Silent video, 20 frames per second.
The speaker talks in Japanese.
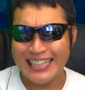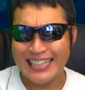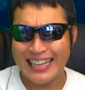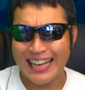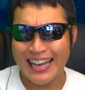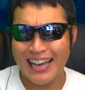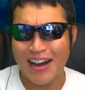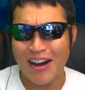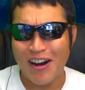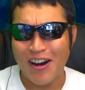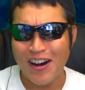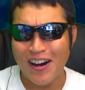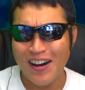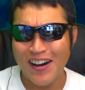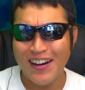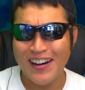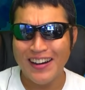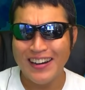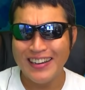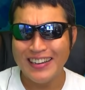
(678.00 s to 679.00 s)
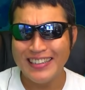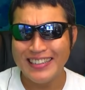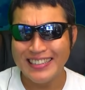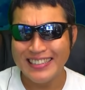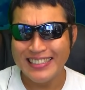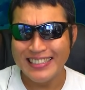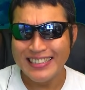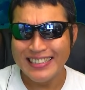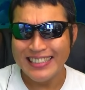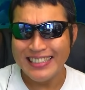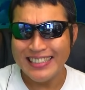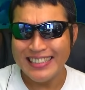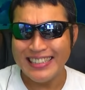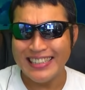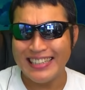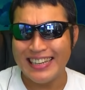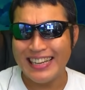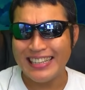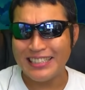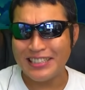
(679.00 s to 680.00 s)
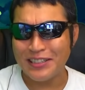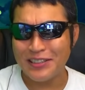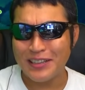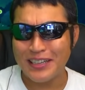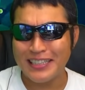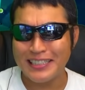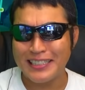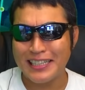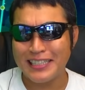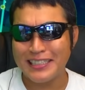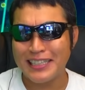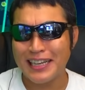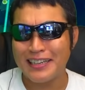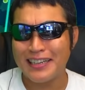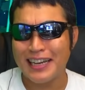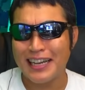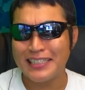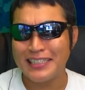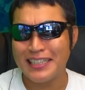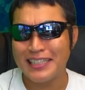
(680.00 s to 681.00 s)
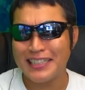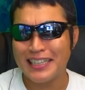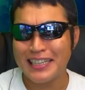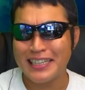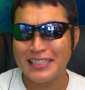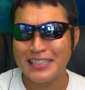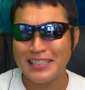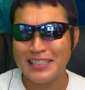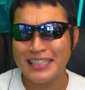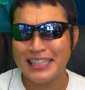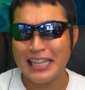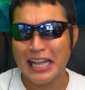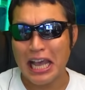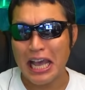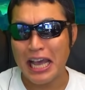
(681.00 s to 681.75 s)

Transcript: いけよ。2連続 SSR 外れってきついって。